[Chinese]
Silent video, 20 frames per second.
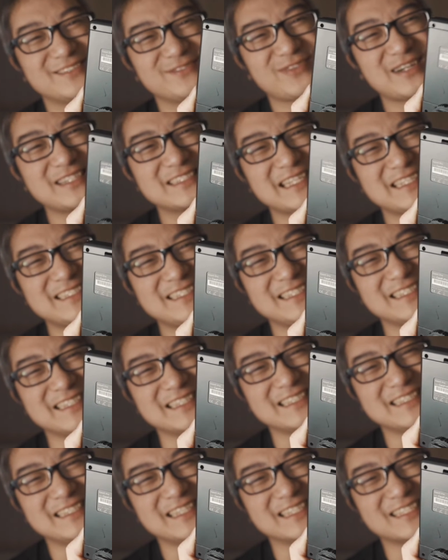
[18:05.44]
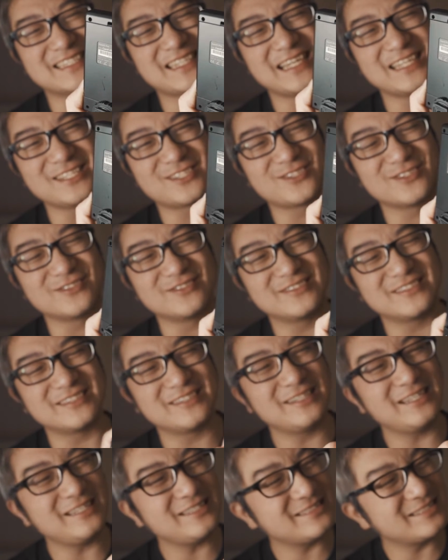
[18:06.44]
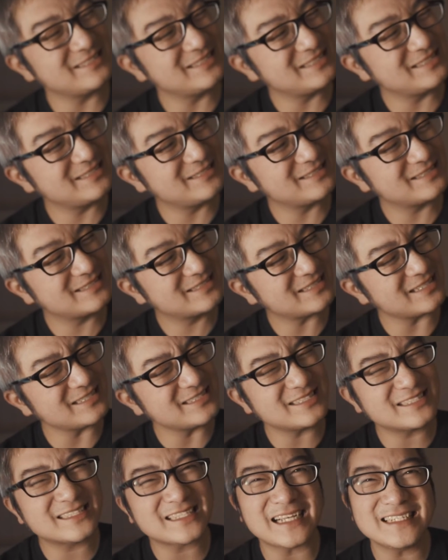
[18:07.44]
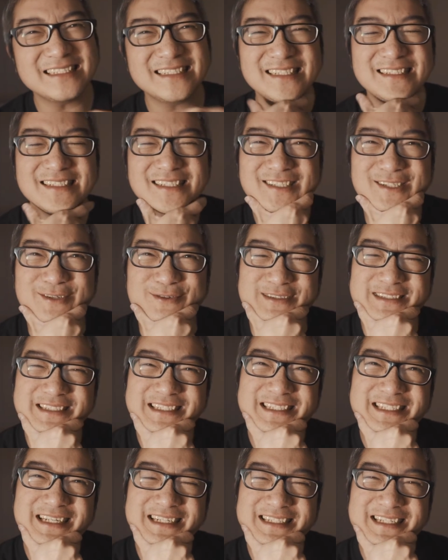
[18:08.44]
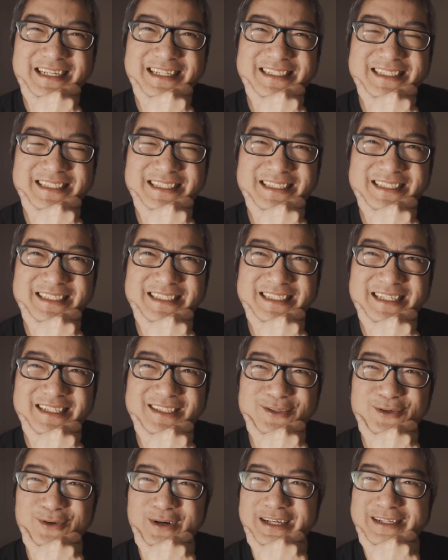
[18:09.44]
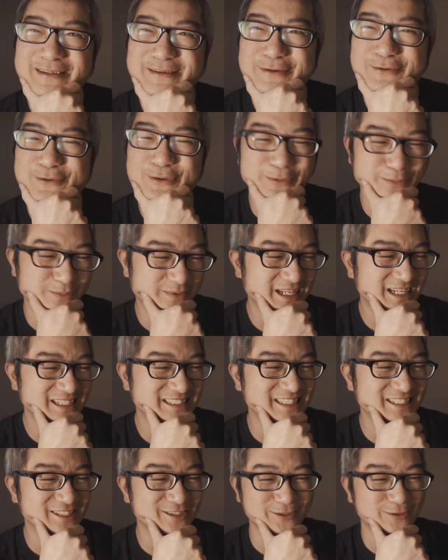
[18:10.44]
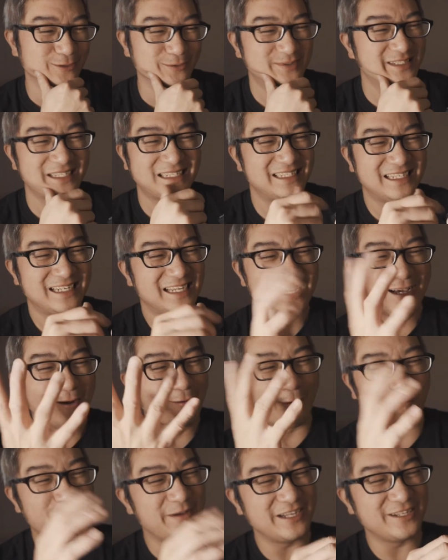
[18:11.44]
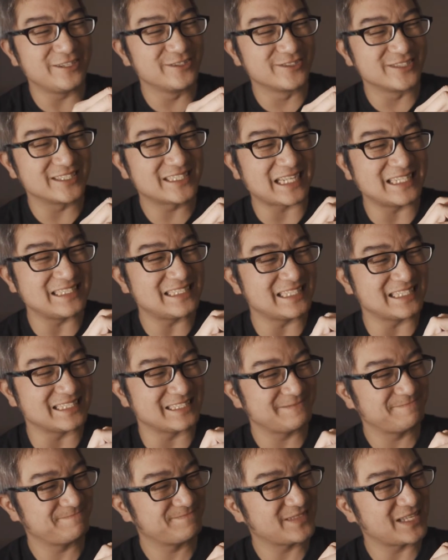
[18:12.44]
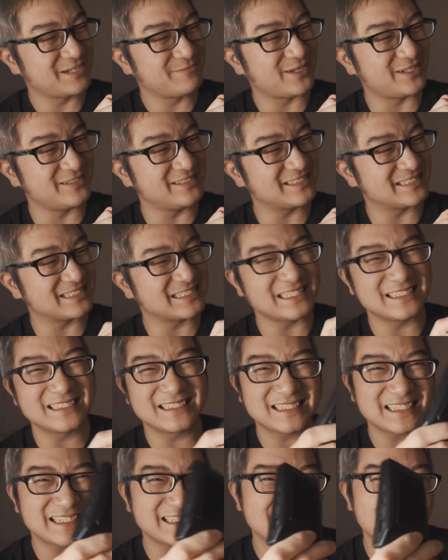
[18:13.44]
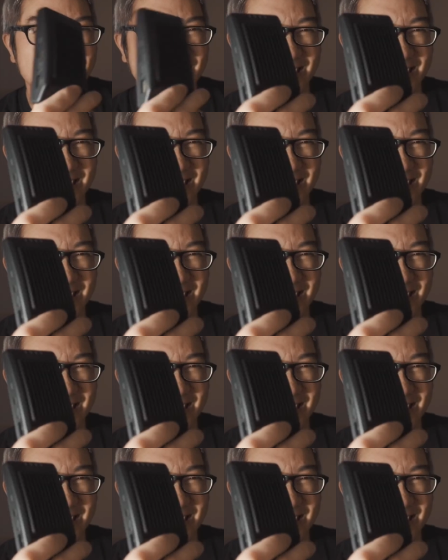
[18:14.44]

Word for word: 放在这里，也可以同诶。 但是三星手机它电池是这样子换呢，我不太清楚，我不太，我没有用过三星，不好意思。但是这个就